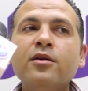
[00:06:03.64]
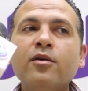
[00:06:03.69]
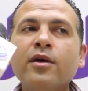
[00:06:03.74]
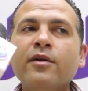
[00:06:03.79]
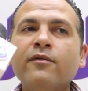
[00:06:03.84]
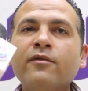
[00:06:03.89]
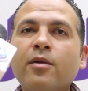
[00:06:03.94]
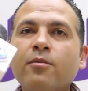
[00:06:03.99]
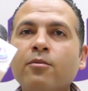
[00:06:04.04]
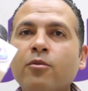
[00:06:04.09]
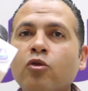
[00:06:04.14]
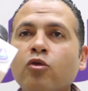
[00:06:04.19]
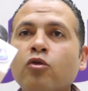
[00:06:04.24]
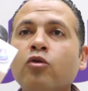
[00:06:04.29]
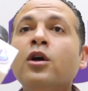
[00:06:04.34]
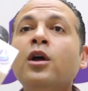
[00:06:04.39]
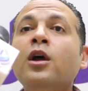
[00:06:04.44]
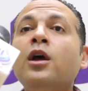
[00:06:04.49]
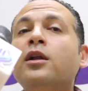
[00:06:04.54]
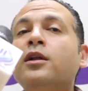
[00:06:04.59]
واقف جنبكم
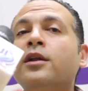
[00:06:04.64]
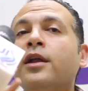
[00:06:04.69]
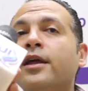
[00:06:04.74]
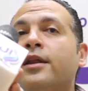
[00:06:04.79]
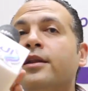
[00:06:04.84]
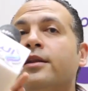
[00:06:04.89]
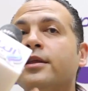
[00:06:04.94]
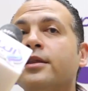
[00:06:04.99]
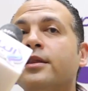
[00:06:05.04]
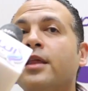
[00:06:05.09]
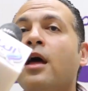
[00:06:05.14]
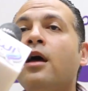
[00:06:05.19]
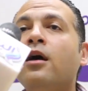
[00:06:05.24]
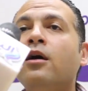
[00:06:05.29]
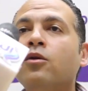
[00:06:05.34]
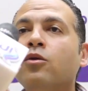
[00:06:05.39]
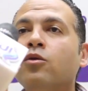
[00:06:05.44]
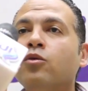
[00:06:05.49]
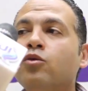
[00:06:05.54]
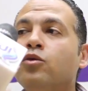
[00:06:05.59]
لان ده
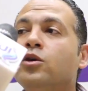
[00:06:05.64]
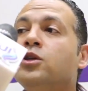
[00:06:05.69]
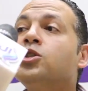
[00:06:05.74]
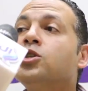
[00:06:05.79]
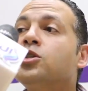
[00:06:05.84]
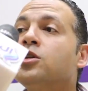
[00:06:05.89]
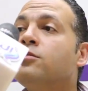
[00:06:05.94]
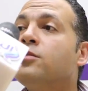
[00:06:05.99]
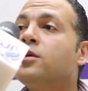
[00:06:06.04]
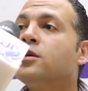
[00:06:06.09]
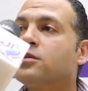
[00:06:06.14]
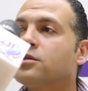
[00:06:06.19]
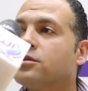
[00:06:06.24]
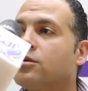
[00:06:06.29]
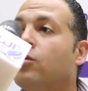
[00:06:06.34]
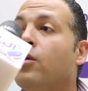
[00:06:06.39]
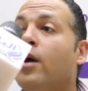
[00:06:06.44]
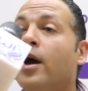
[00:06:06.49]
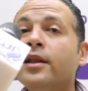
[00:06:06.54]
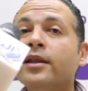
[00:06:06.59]
وش مصر
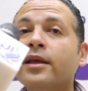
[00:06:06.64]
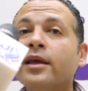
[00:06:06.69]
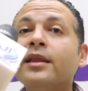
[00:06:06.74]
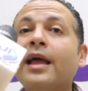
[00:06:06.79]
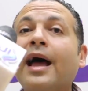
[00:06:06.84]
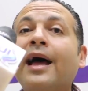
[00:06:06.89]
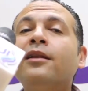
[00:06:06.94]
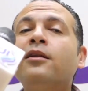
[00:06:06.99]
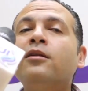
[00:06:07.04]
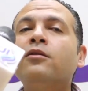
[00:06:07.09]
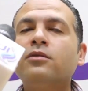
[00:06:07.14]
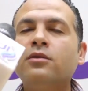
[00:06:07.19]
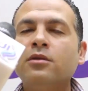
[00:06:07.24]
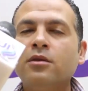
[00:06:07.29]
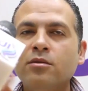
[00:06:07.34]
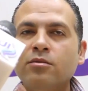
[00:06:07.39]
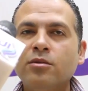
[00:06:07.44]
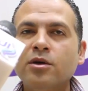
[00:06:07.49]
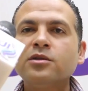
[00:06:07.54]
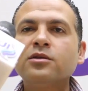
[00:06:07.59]
هو قال كده قال
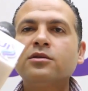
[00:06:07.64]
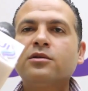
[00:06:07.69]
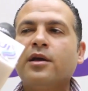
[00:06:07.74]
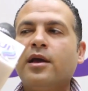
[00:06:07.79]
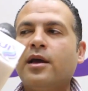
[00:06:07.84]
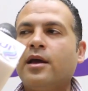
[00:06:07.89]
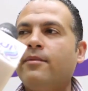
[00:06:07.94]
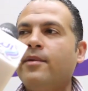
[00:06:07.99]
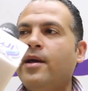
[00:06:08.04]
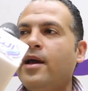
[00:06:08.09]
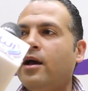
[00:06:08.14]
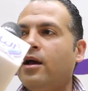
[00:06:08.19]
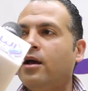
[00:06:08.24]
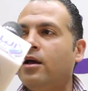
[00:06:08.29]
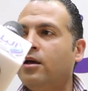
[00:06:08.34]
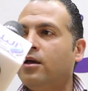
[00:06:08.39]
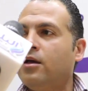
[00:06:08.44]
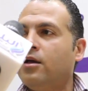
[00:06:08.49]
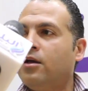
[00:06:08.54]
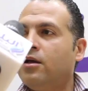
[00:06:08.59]
دي مصر يا جماعه
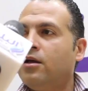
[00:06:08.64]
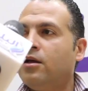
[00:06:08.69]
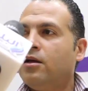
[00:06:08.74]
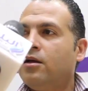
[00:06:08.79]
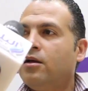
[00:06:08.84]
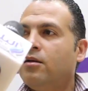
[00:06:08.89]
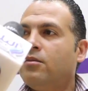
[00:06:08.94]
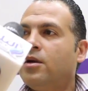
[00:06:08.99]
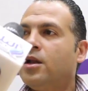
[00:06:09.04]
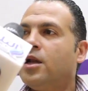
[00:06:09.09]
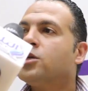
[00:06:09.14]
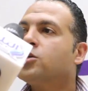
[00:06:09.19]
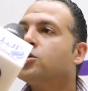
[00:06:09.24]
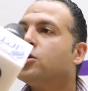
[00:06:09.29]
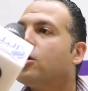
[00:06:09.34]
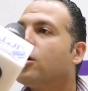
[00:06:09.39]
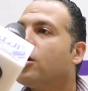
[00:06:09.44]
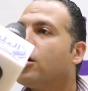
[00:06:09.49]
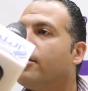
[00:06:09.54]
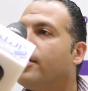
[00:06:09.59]
ملهاش
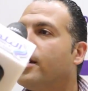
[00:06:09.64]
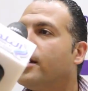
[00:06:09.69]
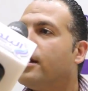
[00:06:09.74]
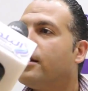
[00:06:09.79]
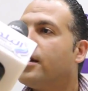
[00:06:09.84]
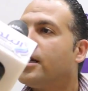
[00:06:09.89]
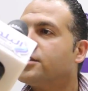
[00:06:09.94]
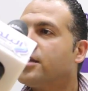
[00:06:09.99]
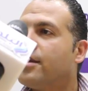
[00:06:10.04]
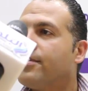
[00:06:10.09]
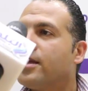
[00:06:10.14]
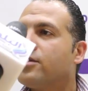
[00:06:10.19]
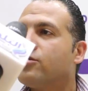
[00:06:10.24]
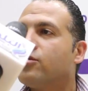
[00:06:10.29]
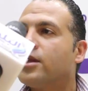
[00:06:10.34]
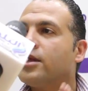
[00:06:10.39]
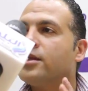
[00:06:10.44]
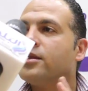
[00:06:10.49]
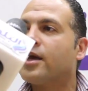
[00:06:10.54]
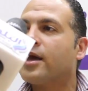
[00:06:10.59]
علاقه بقى لا حسابات
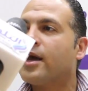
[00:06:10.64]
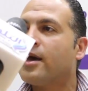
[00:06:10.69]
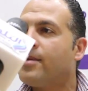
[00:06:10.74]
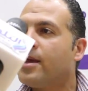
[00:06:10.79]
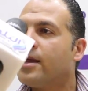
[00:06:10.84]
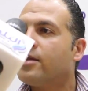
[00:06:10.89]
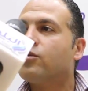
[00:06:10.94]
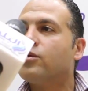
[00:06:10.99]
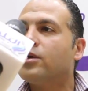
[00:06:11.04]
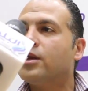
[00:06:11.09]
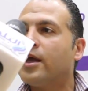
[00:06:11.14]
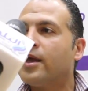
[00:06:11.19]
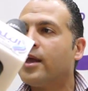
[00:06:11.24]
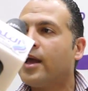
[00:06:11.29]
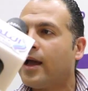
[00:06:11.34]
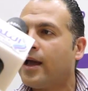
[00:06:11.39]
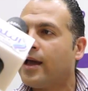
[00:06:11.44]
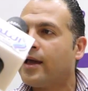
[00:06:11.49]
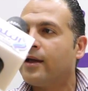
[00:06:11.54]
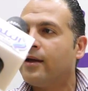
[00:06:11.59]
ولا انتخابات ولا اي
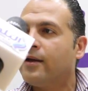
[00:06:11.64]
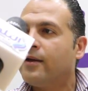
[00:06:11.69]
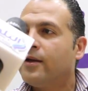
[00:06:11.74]
حاجه